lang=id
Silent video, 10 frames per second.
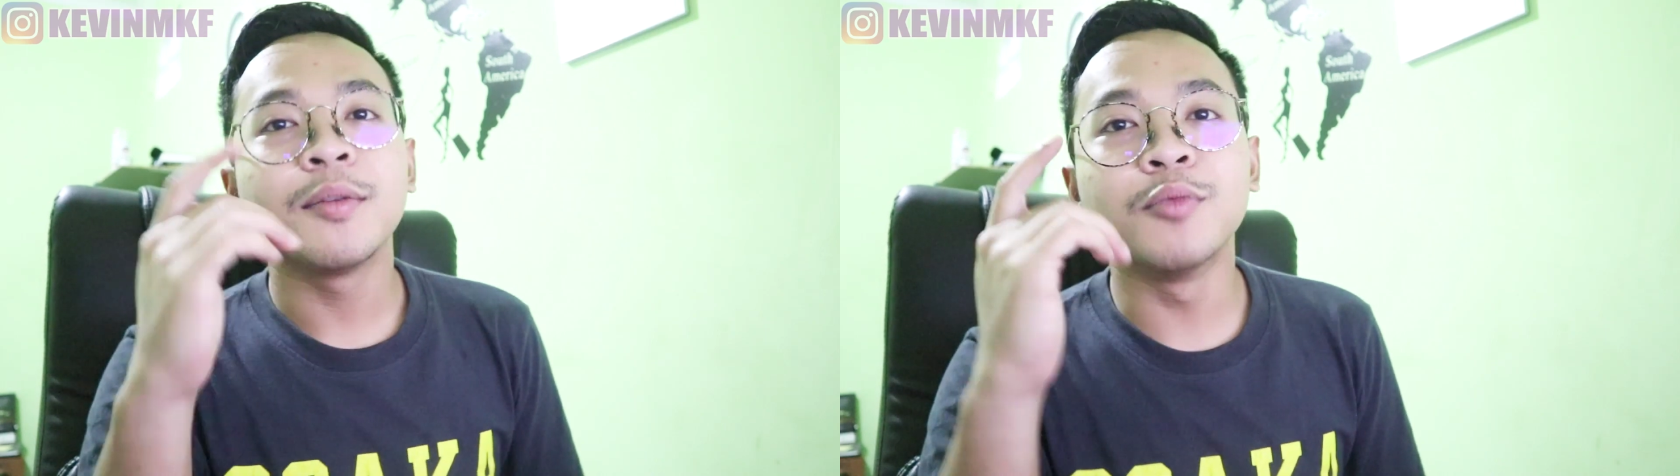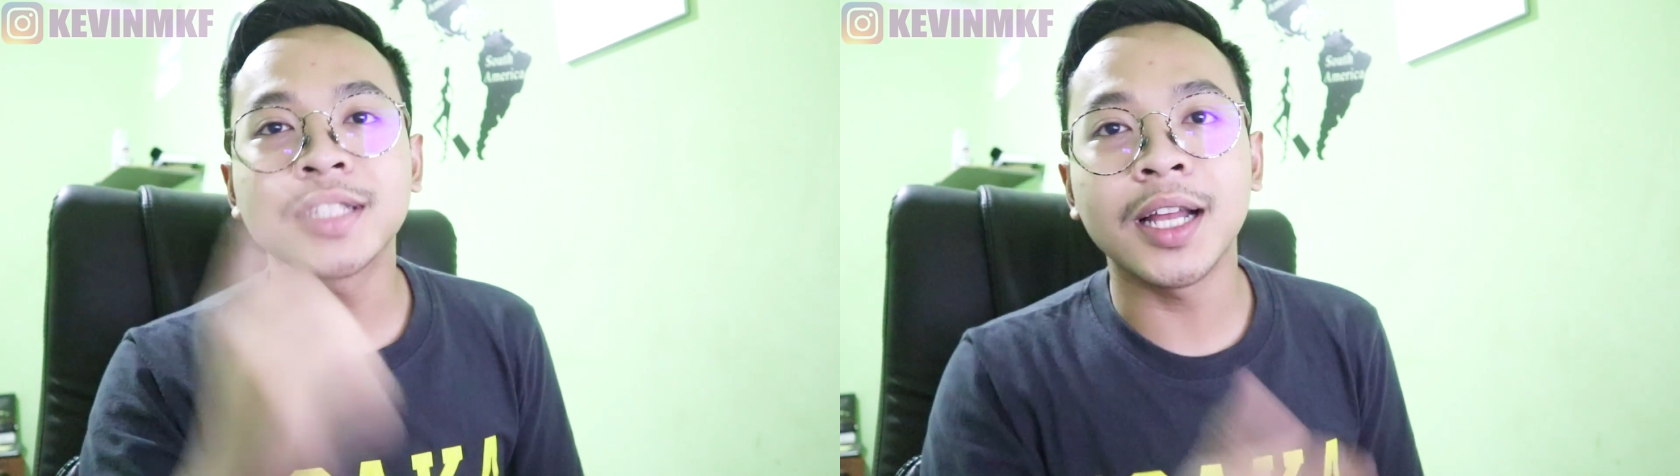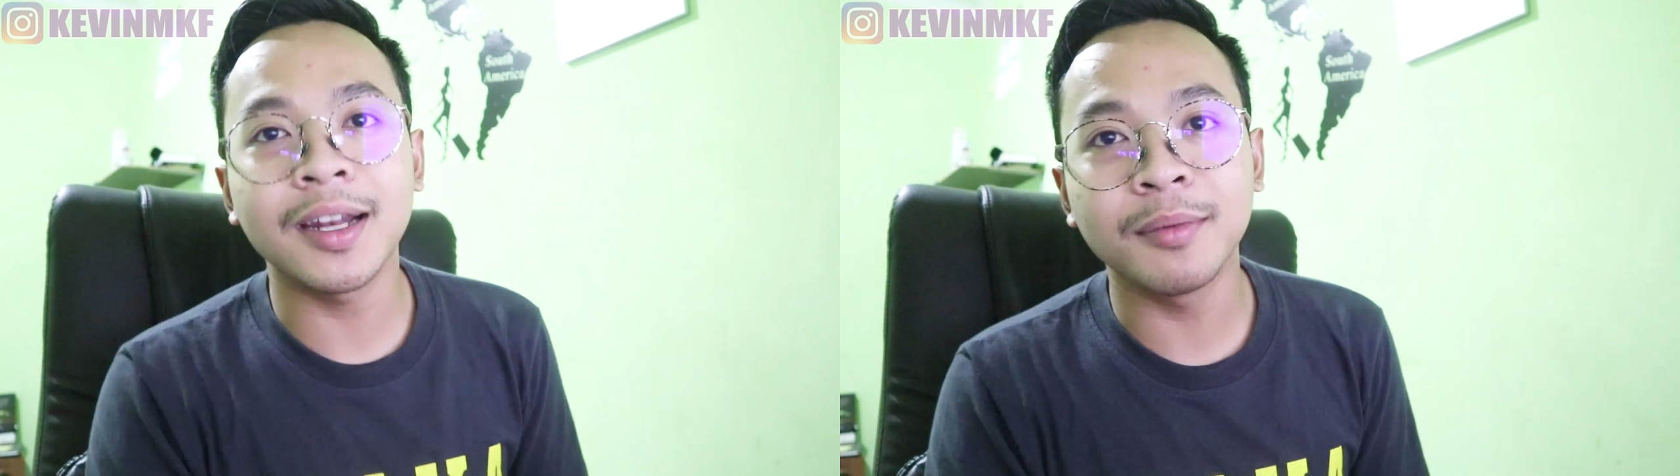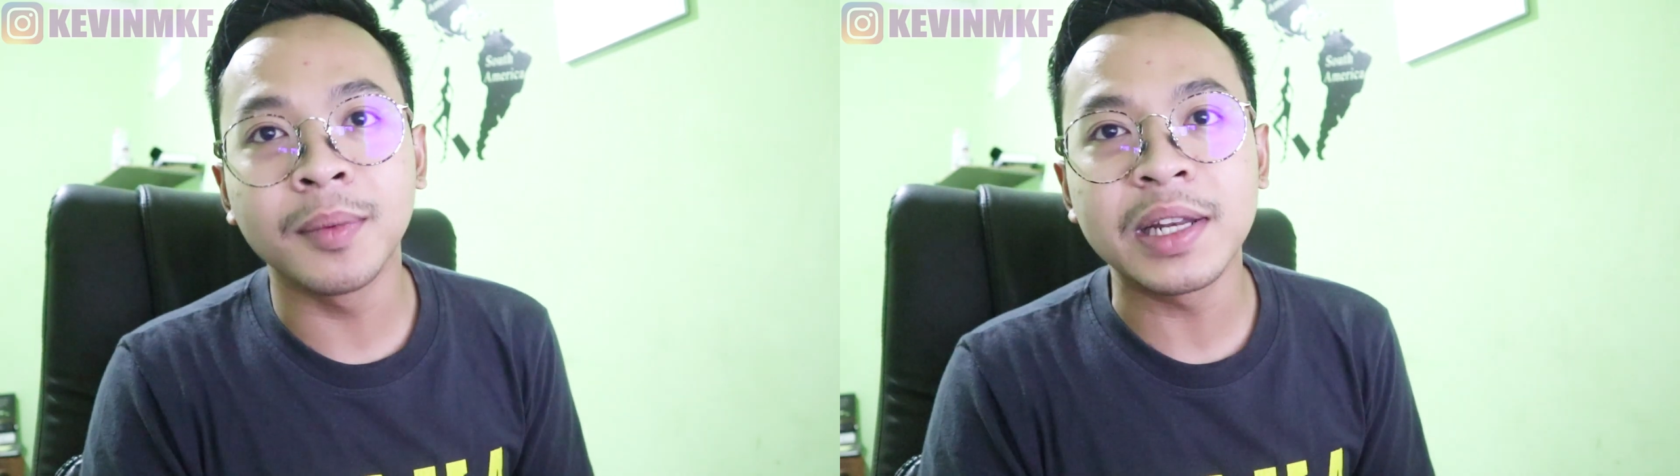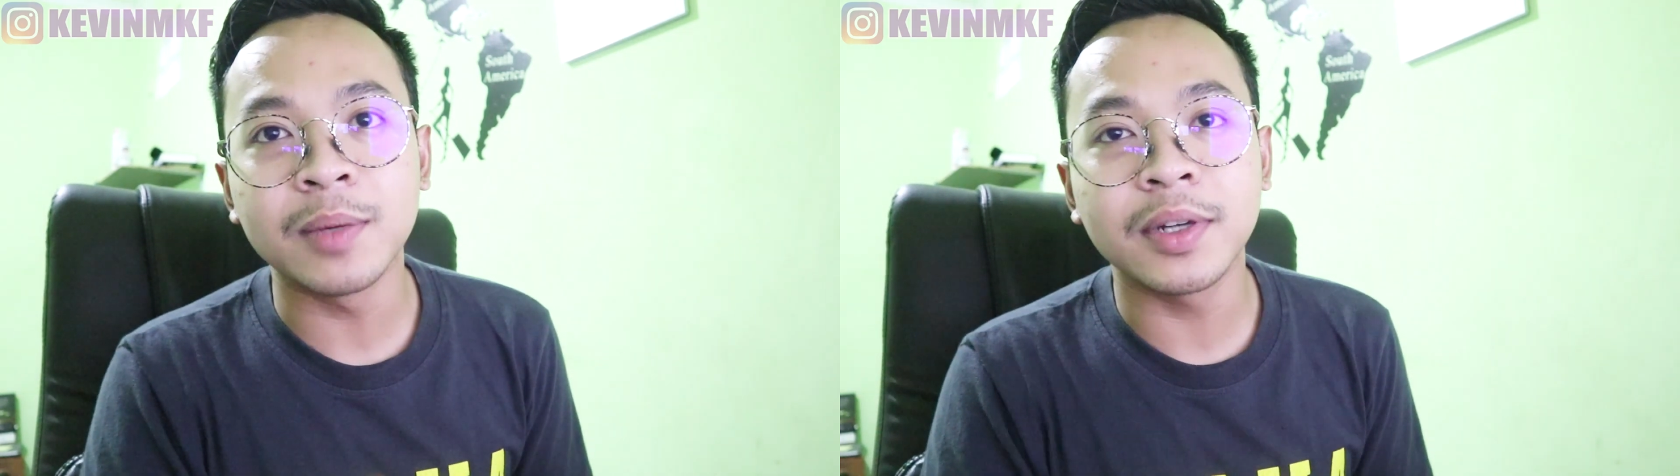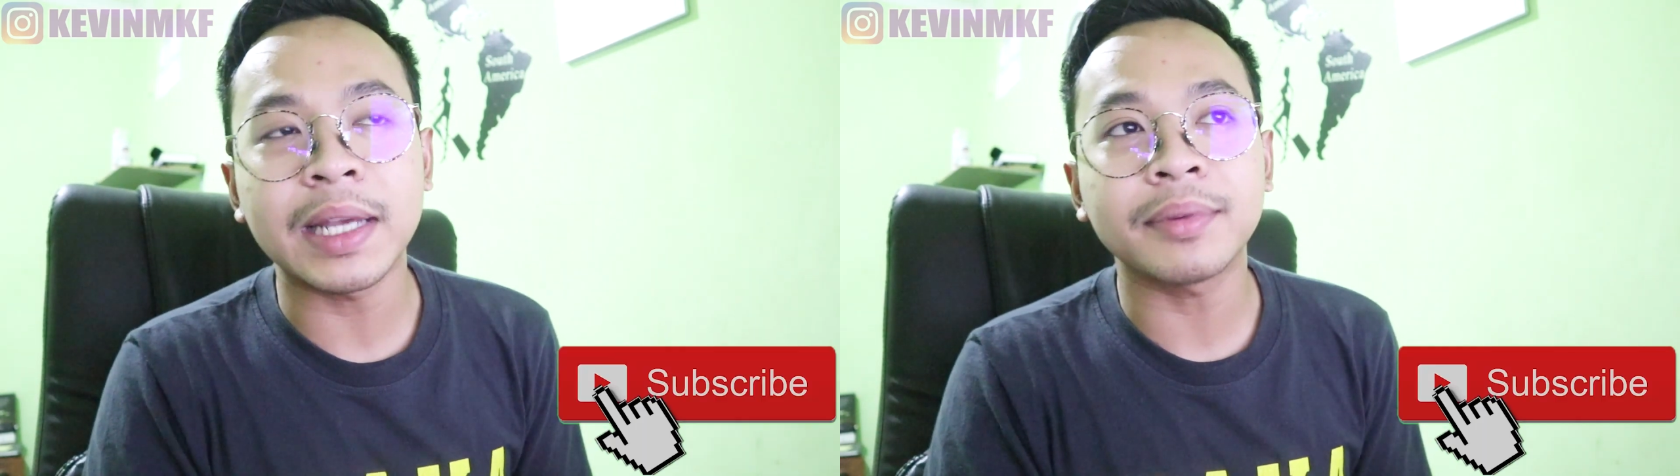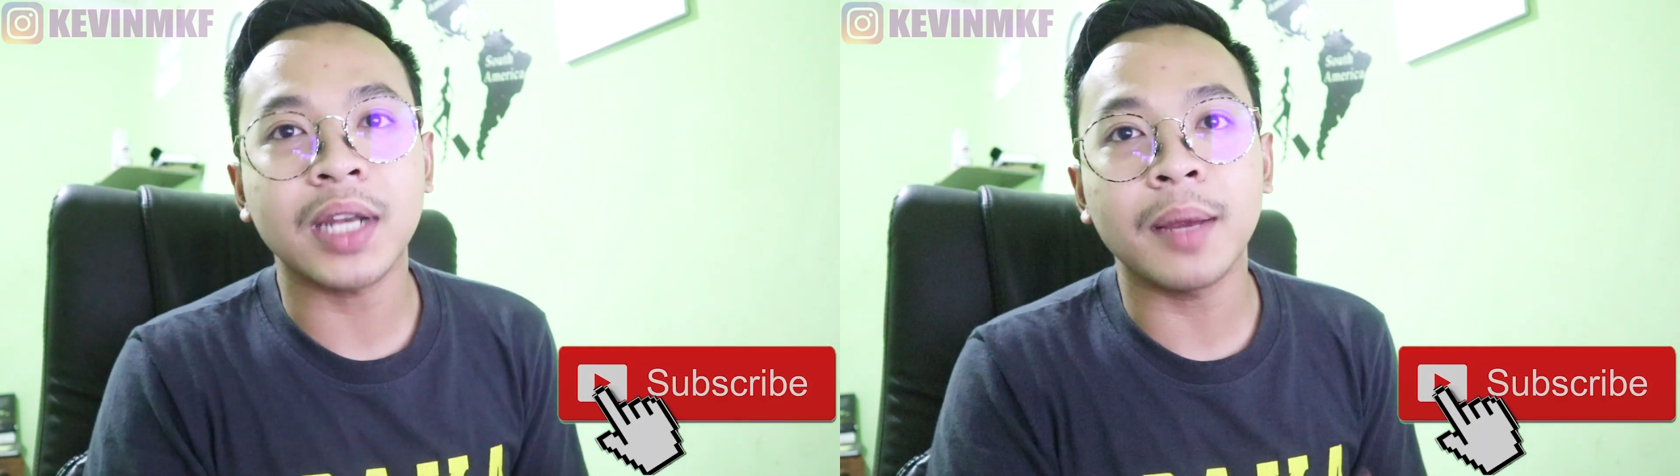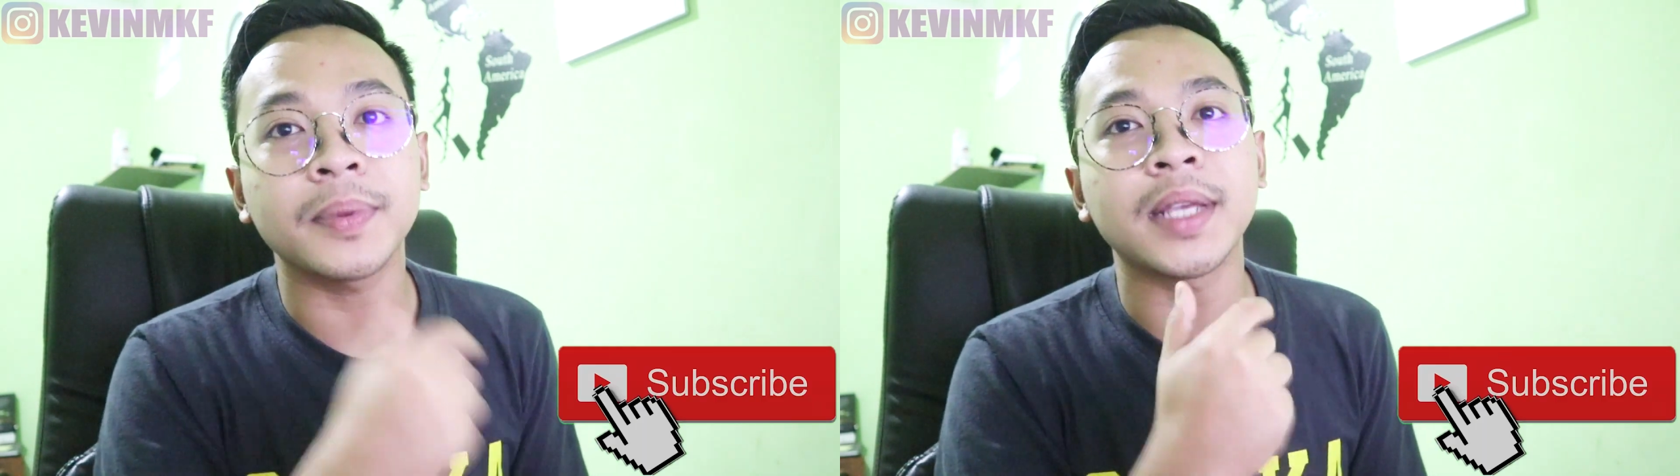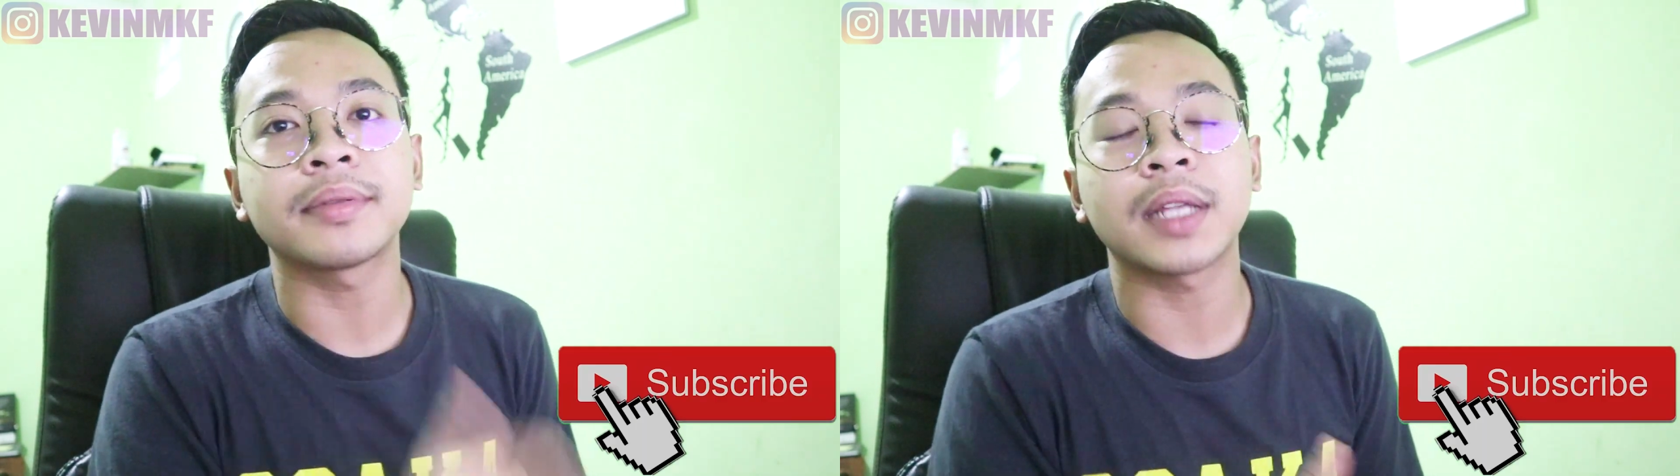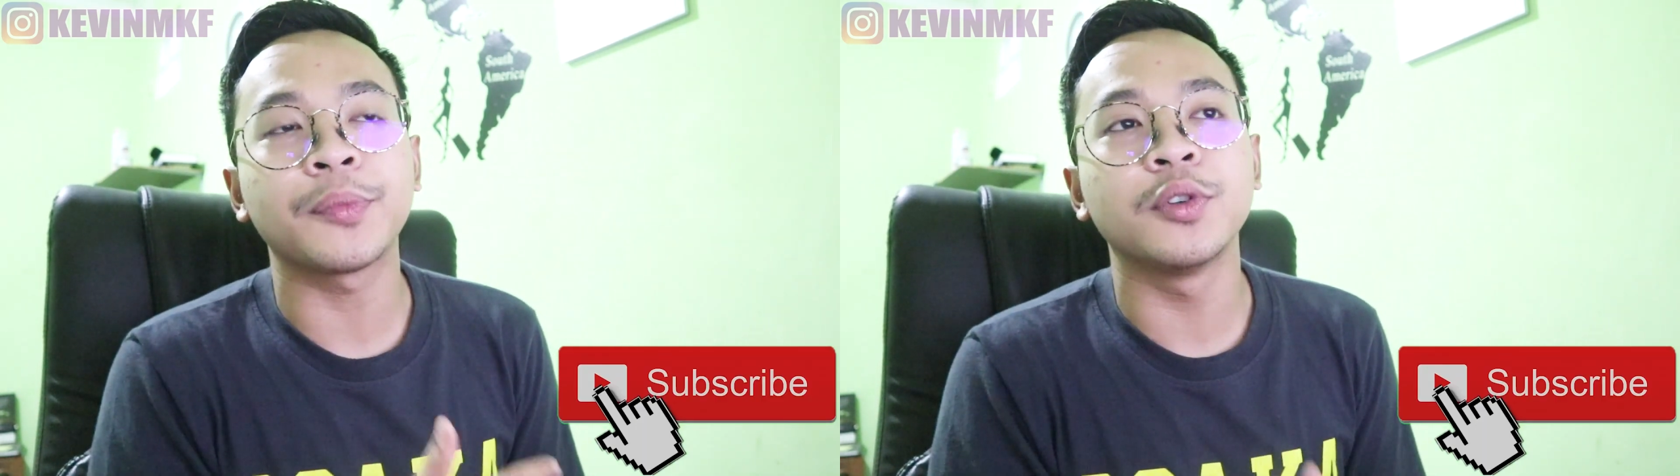buat kalian yang belum klik tombol subscribe,
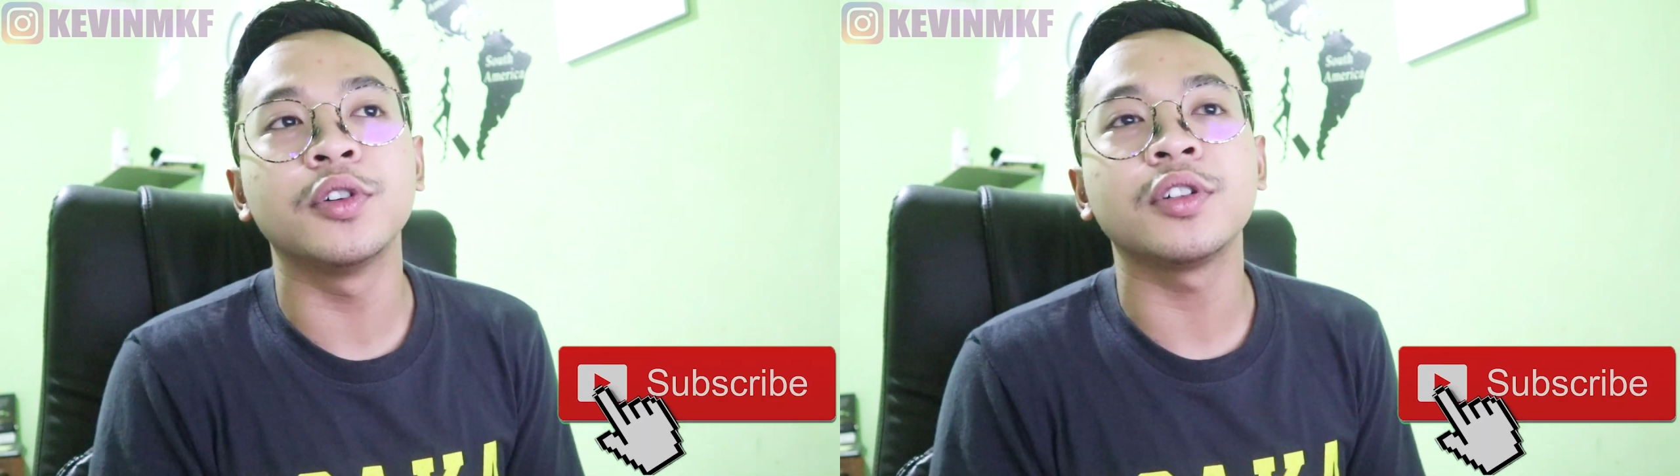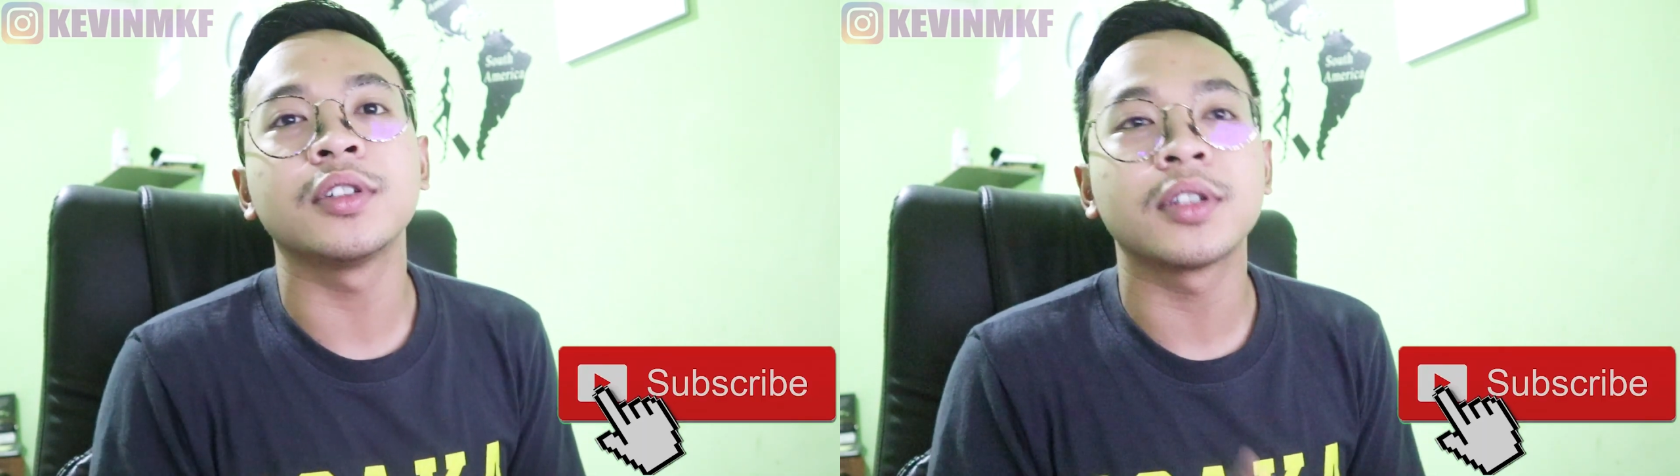subscribe dulu,